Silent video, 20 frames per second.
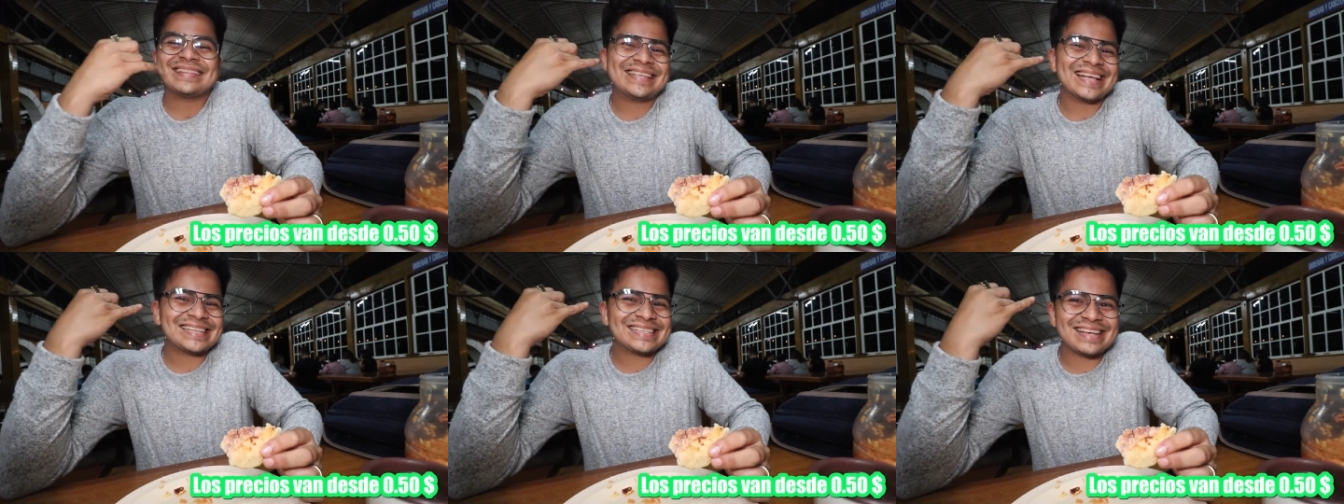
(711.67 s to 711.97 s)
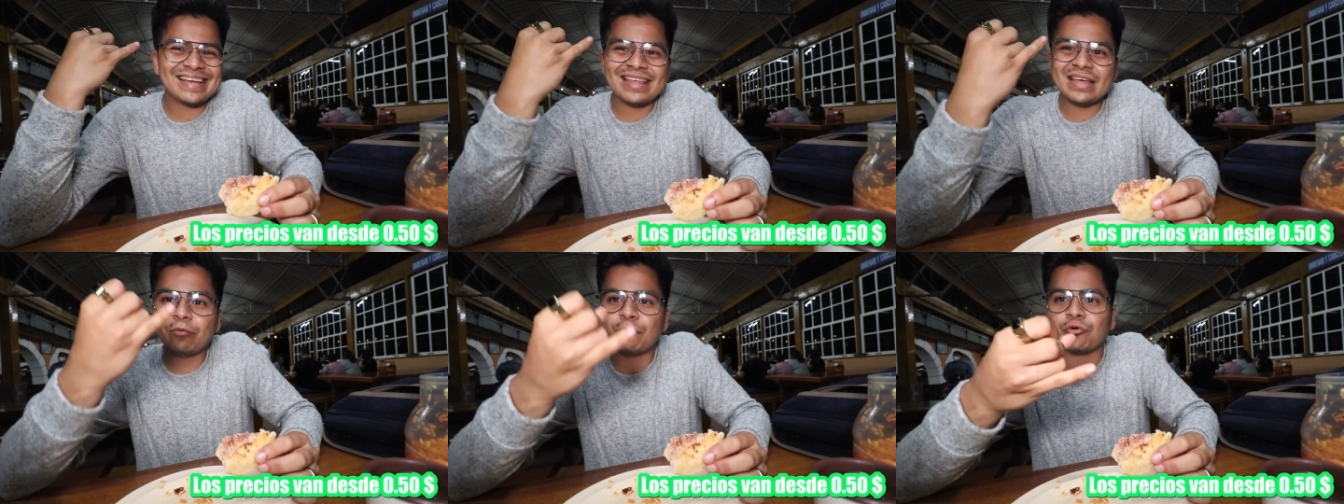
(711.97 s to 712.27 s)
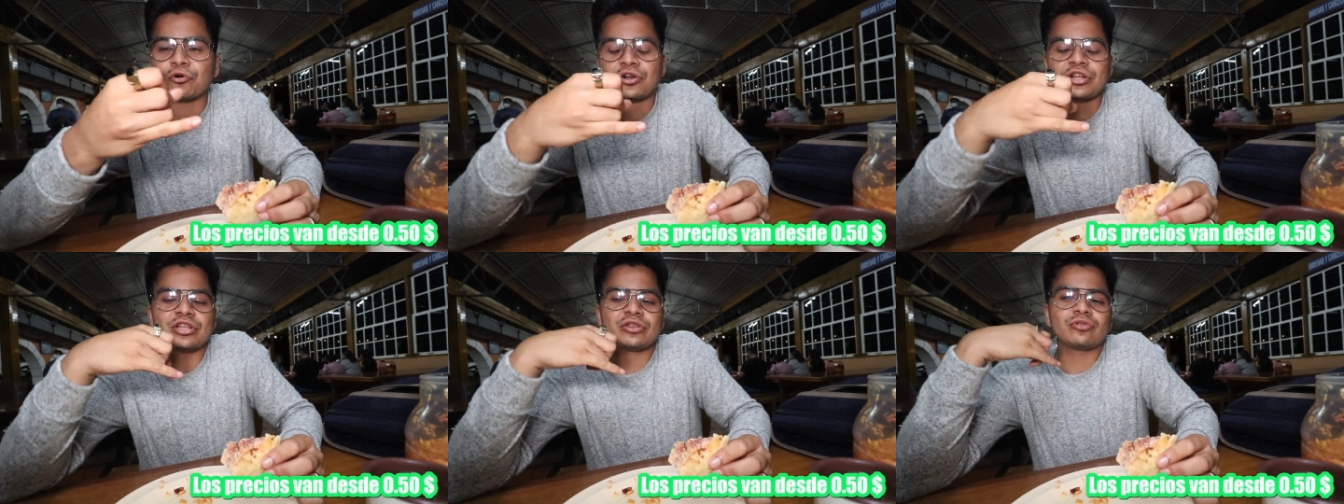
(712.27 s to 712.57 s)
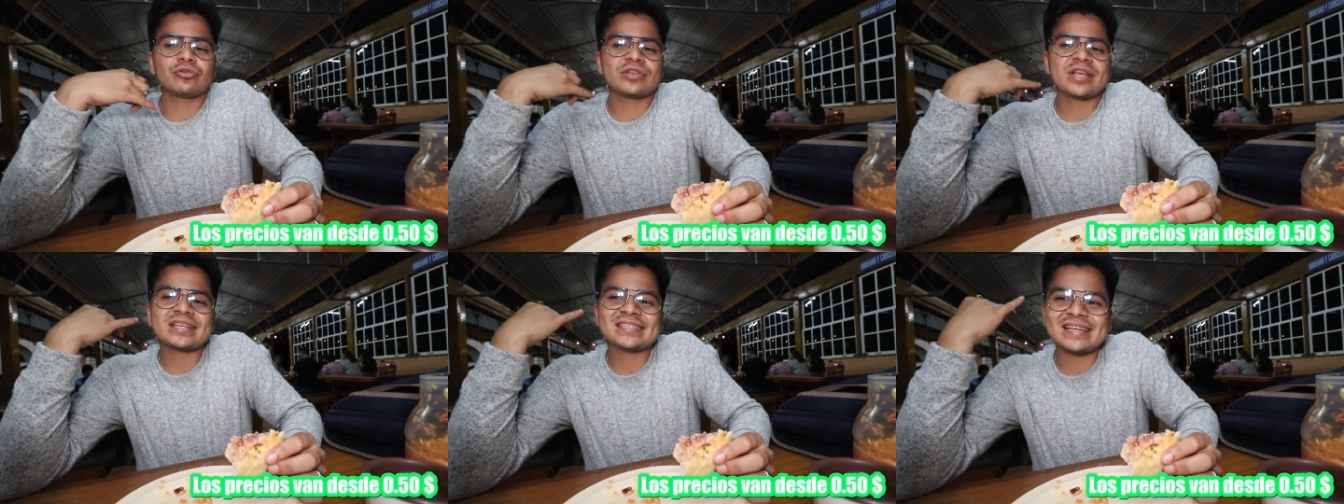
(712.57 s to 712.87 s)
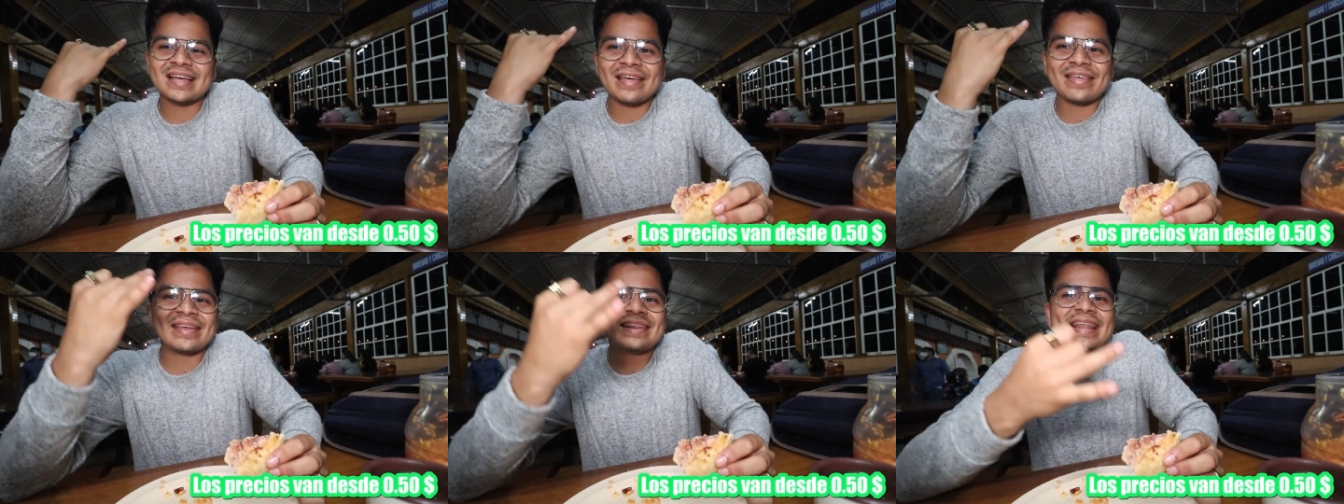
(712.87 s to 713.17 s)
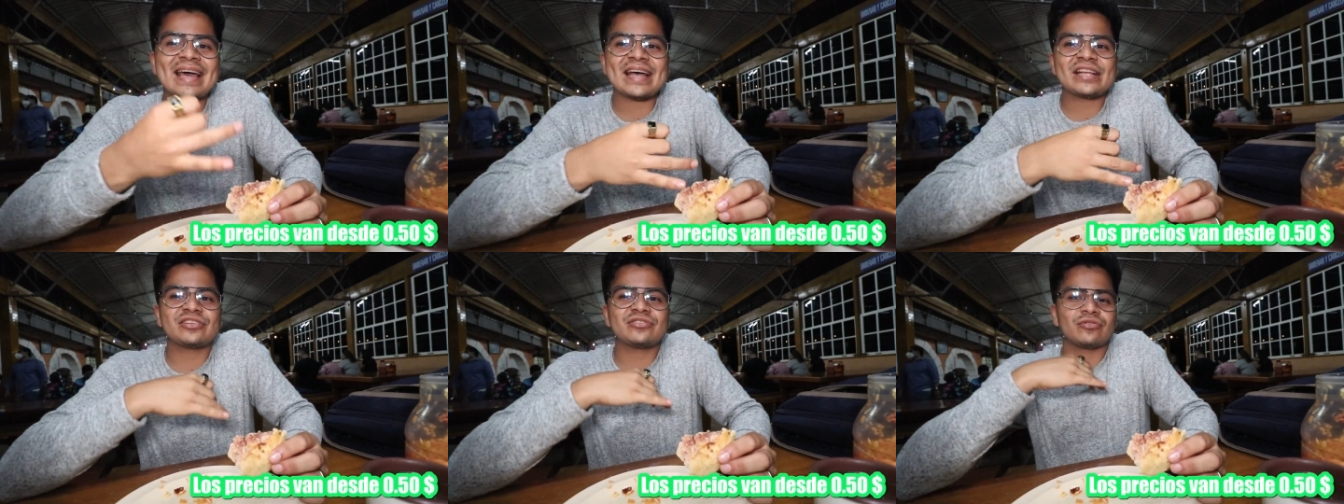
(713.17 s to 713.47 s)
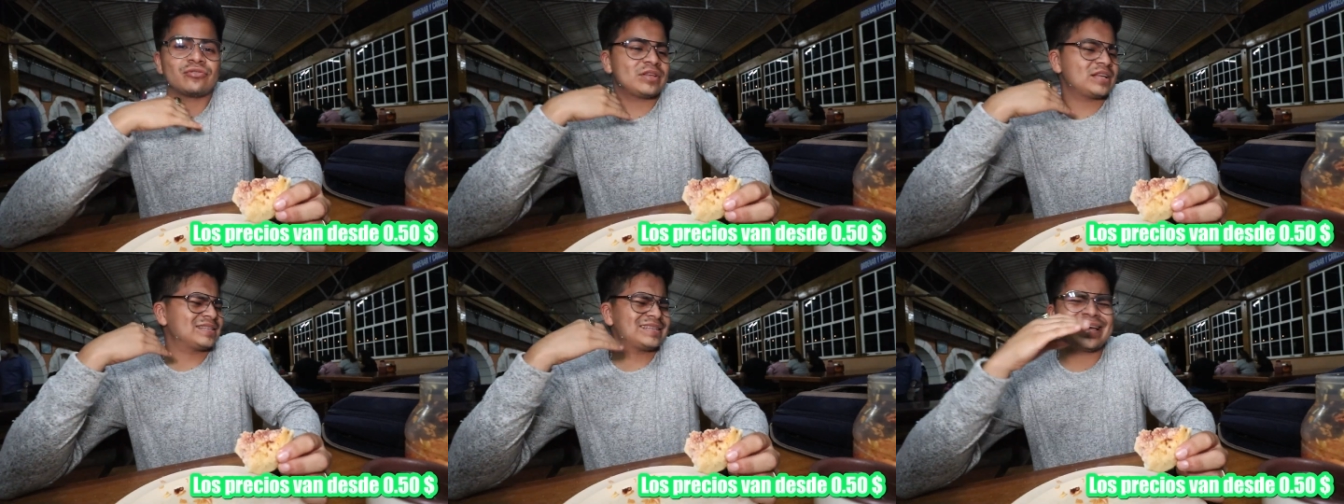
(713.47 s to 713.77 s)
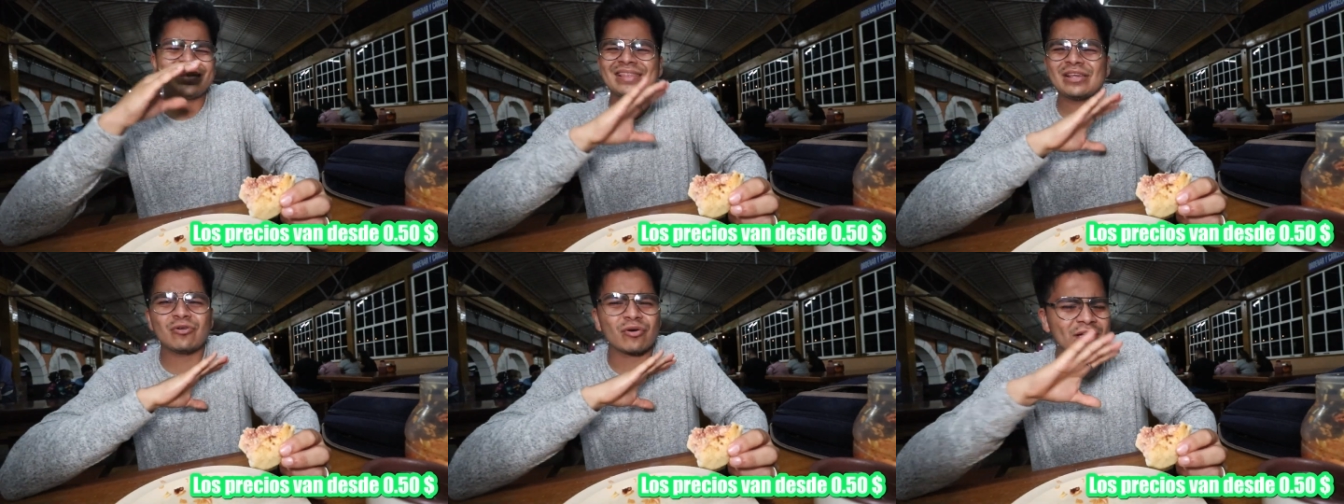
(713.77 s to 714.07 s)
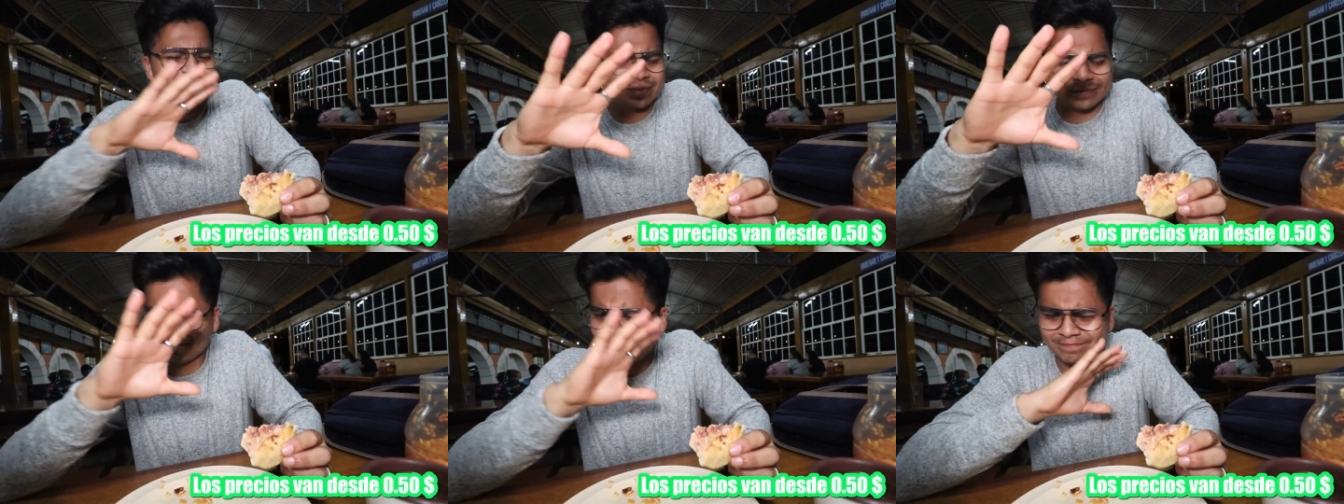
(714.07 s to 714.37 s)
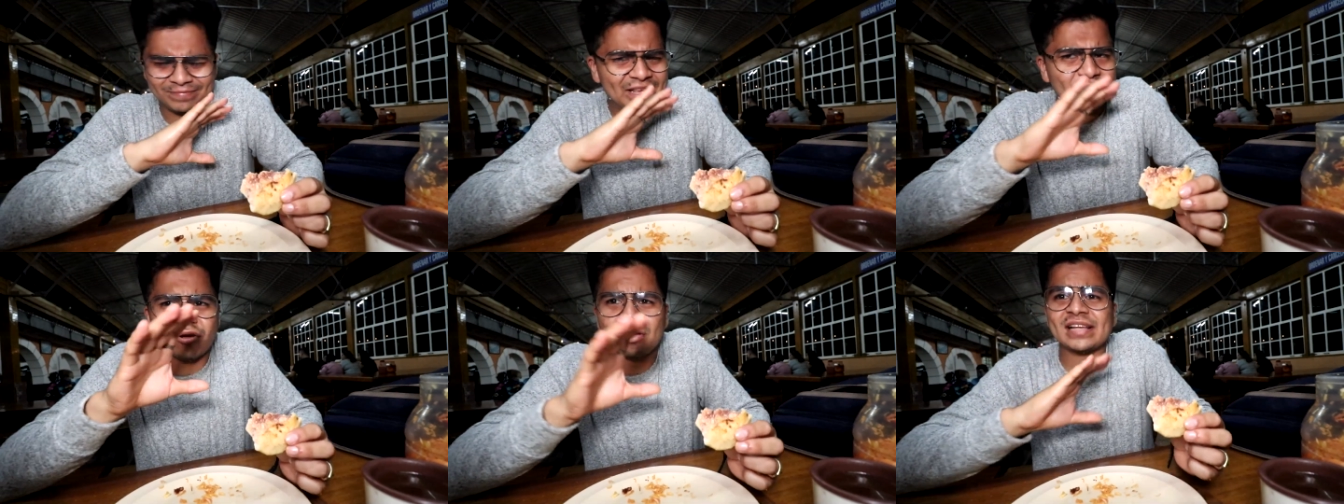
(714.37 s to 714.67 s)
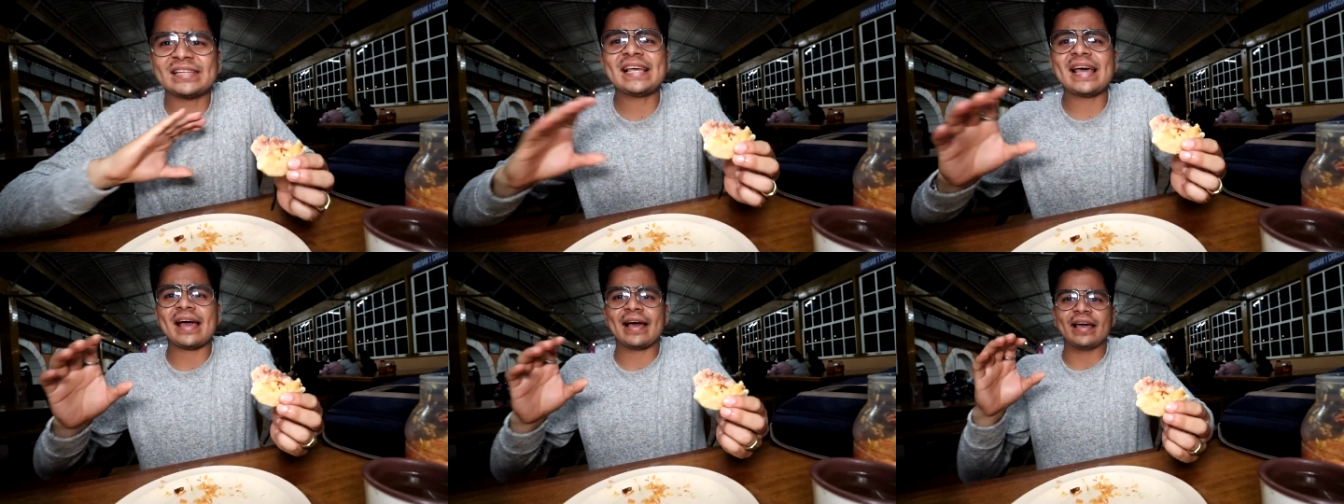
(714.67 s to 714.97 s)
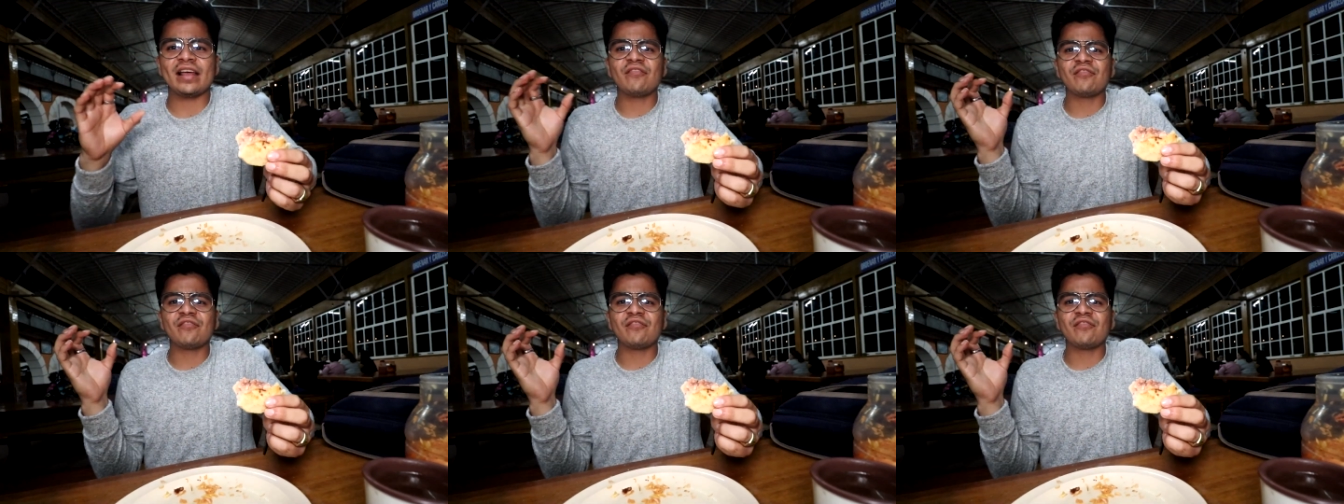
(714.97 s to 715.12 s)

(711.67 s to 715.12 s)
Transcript: ya sea de burrito, ya sea de nacho, ya sea de lo, que, de lo que sea.